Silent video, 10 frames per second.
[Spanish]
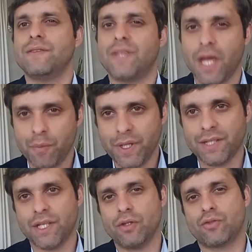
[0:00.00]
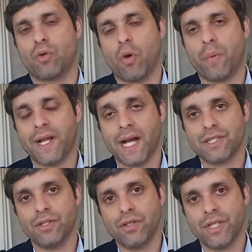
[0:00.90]
termina teniendo sus
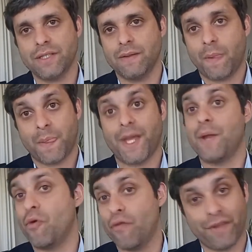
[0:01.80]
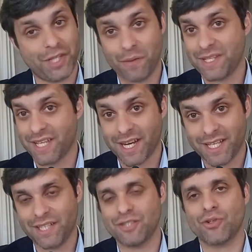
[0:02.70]
complicaciones, tenemos un festival
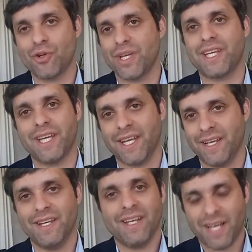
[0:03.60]
cerquita, yo creo que hay que,